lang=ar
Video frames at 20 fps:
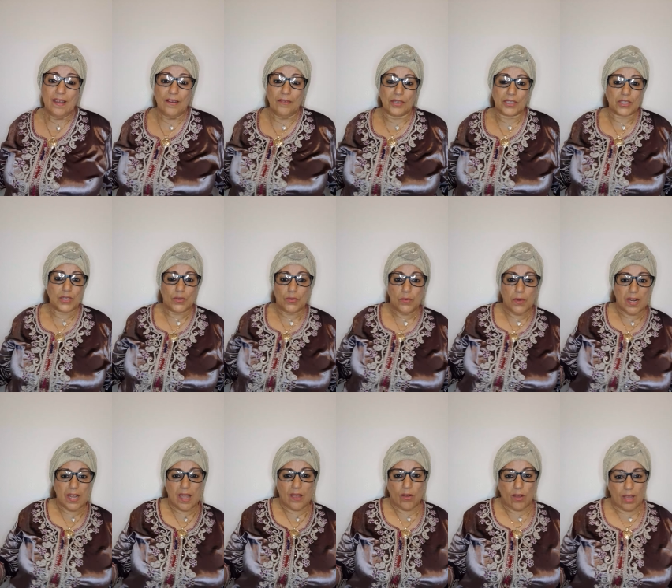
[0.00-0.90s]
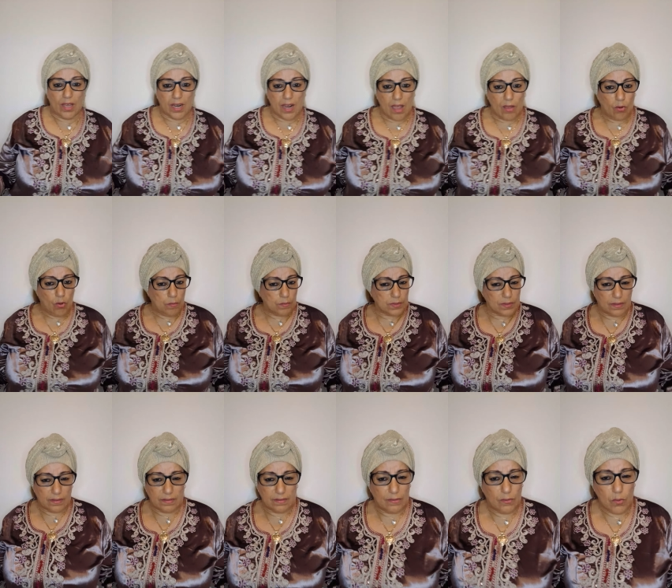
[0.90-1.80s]
واش وراك راكم
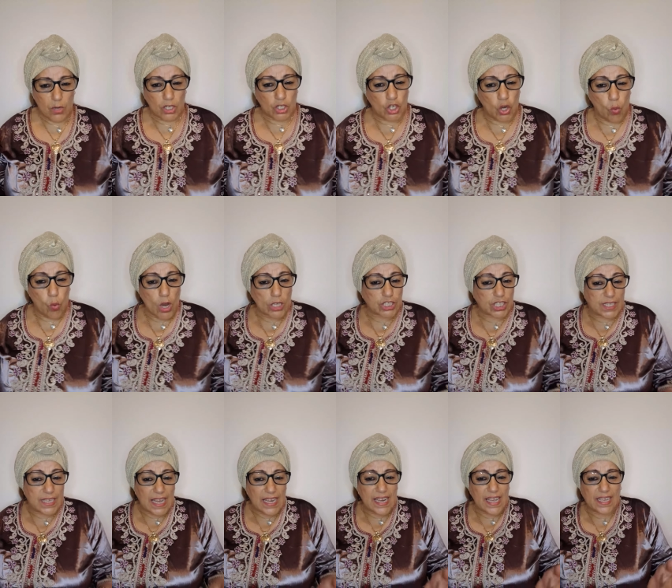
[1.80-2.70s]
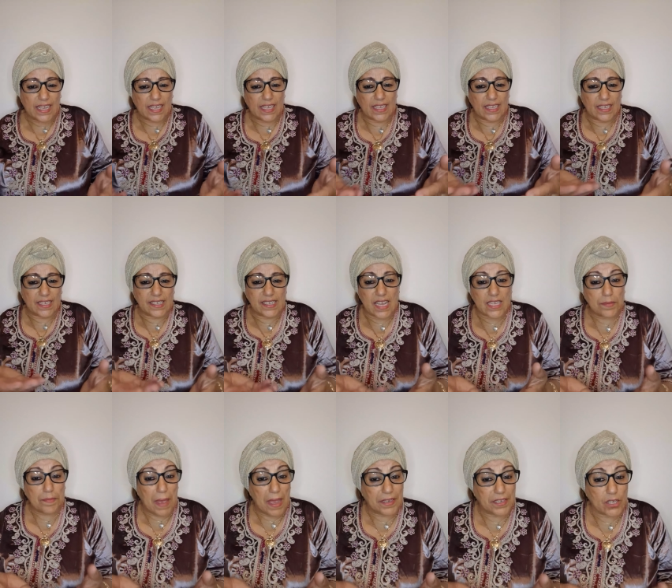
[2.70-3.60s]
واش واش قال لك
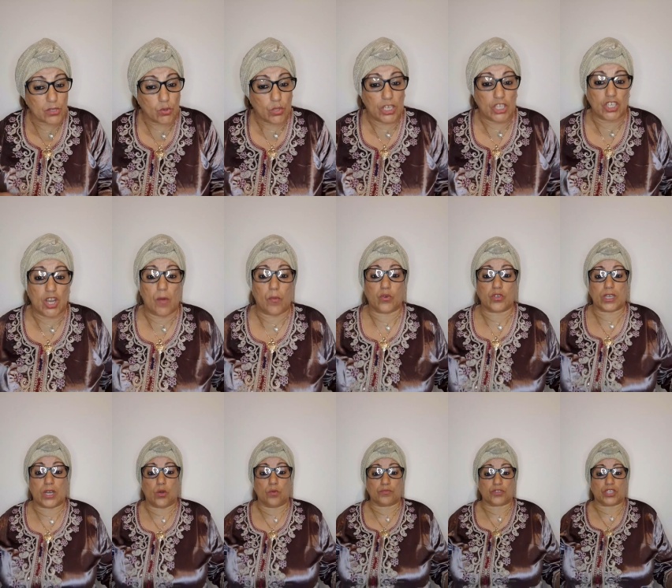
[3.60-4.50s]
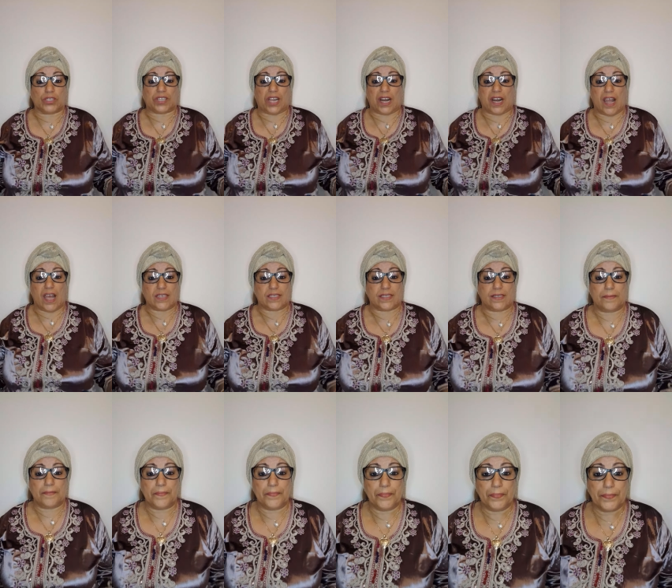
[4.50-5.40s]
الناس مع الناس وعيشه ومشات الراس
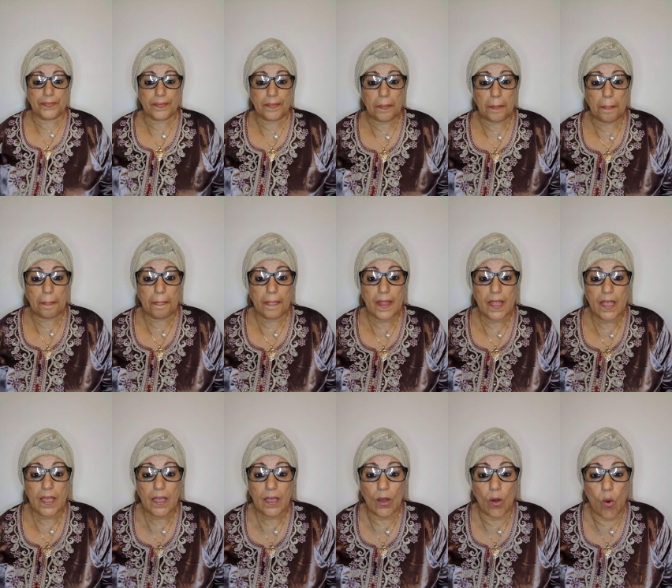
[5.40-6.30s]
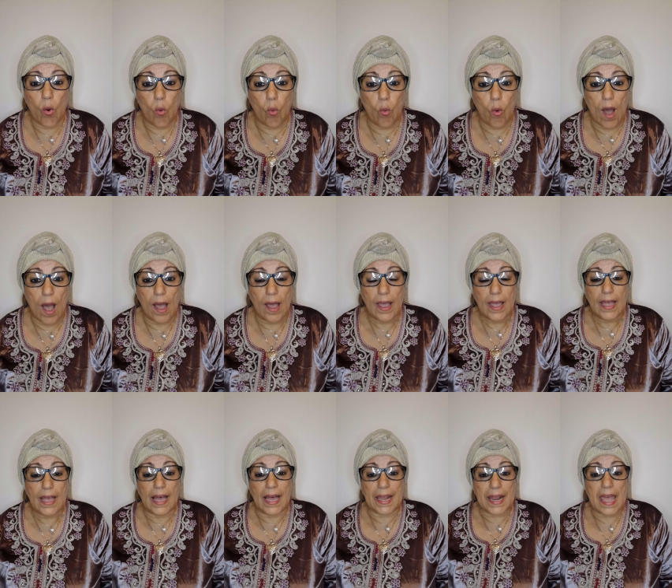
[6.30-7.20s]
هو
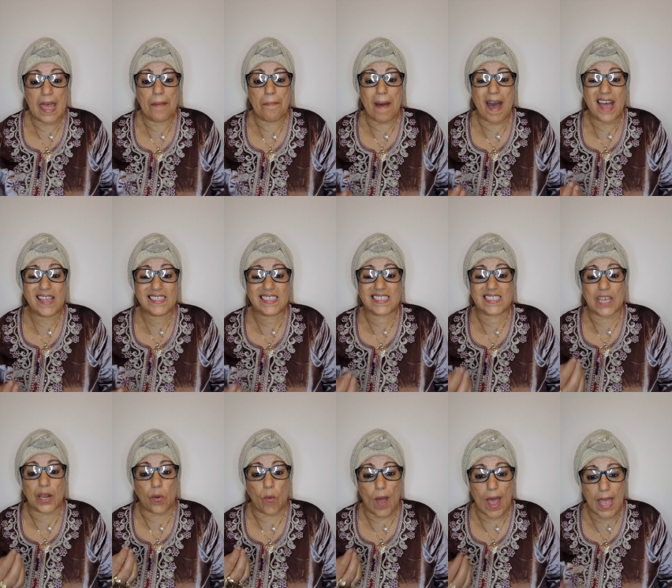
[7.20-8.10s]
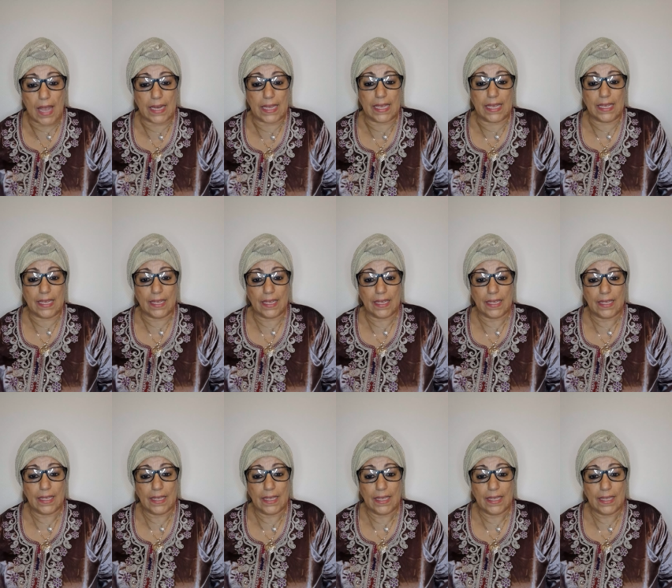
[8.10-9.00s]
راه مع الزروالي
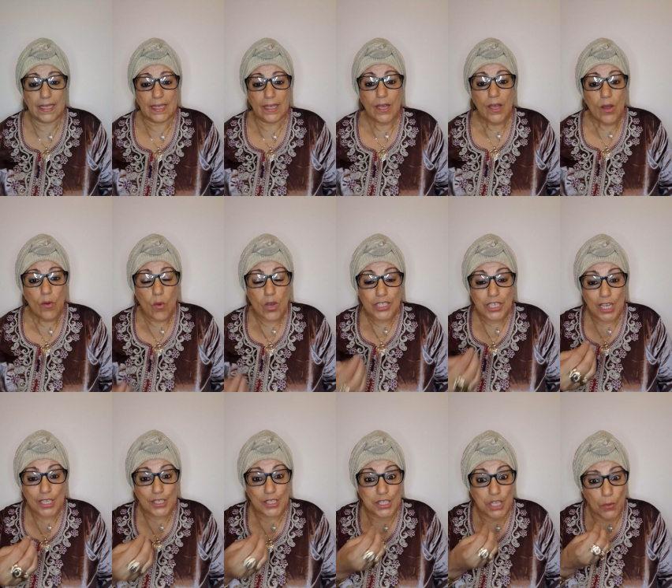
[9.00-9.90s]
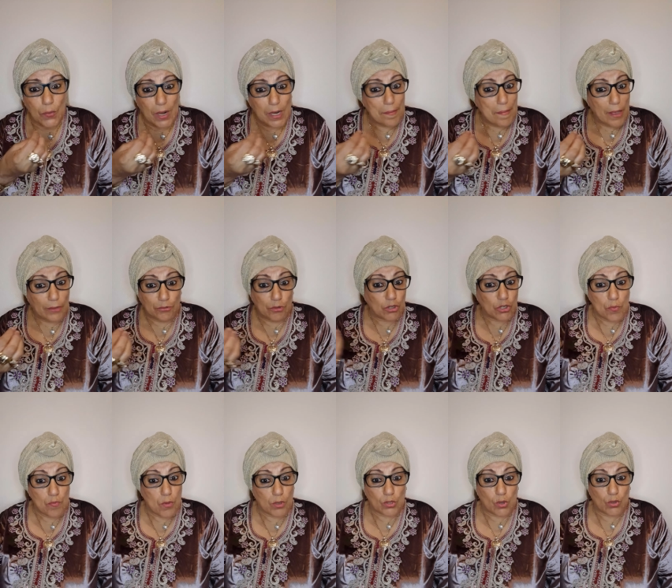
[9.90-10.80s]
واش هاد الزروالي ما
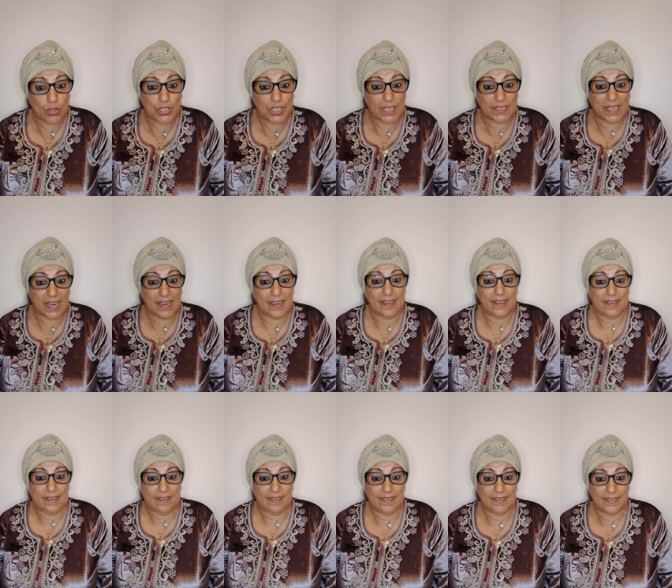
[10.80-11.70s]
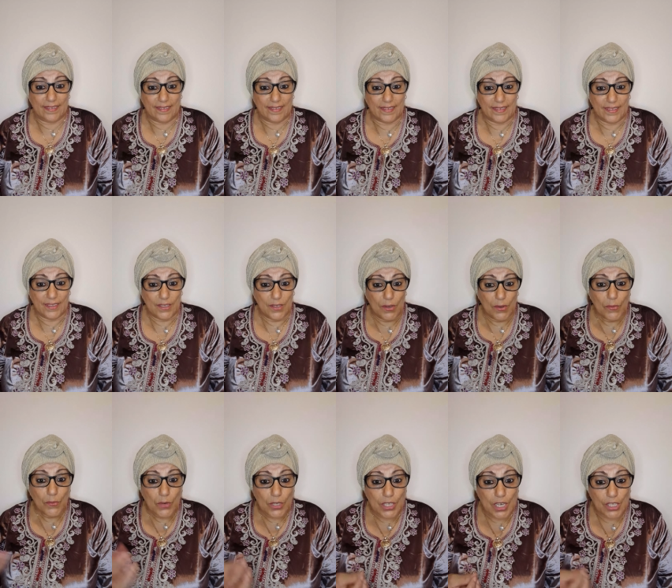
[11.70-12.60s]
عندوش مو تخرج تهضر عليه
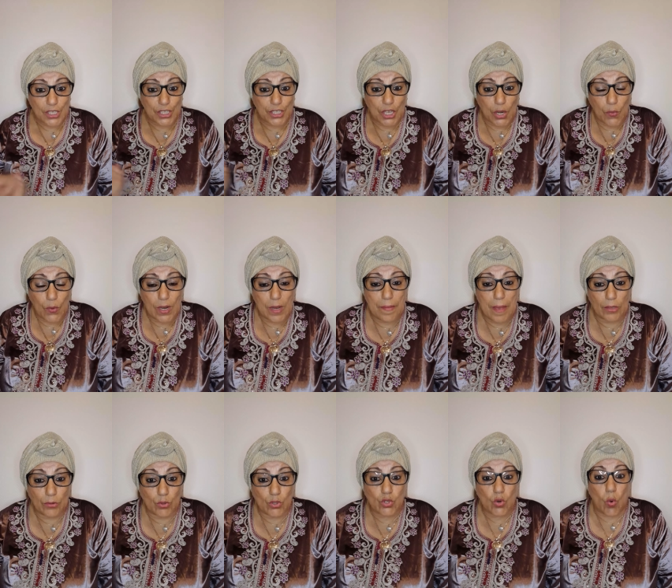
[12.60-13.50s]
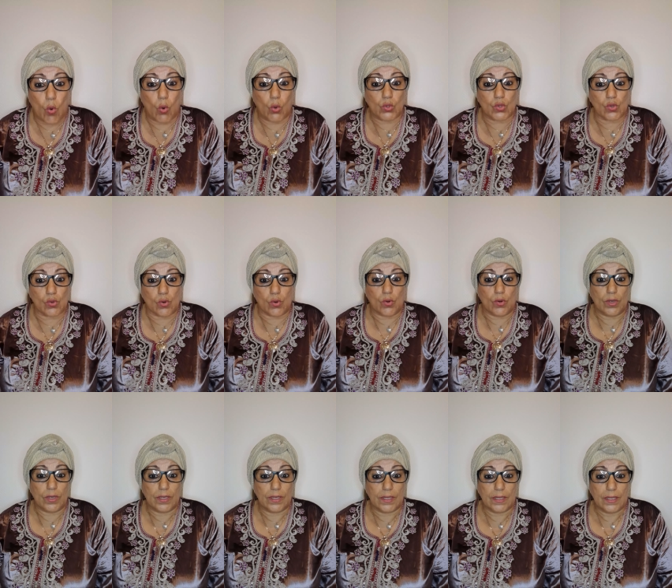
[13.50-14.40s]
واش هاد الزروالي ما عندوش خوتو
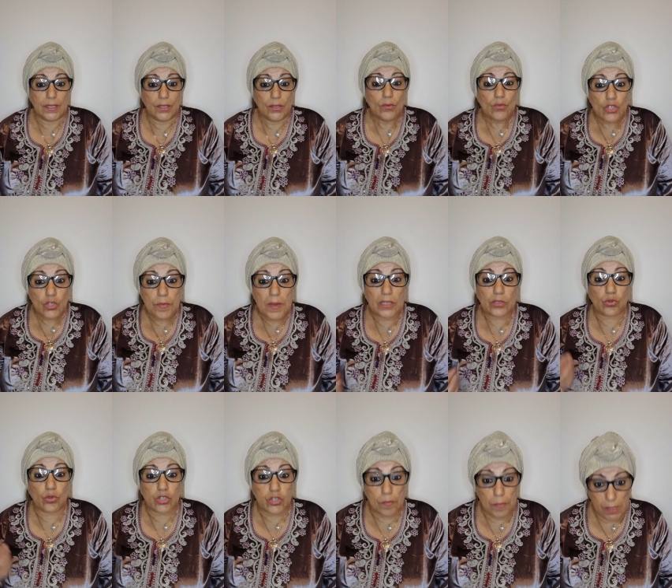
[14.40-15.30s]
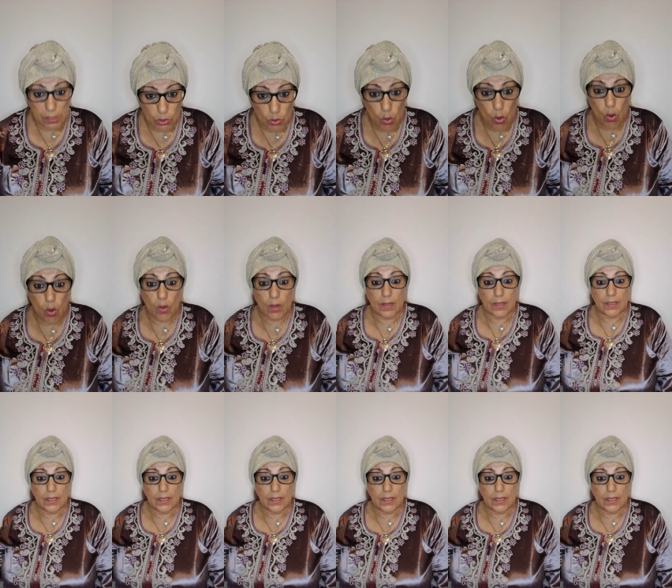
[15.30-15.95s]
واش ما عندوش مرتو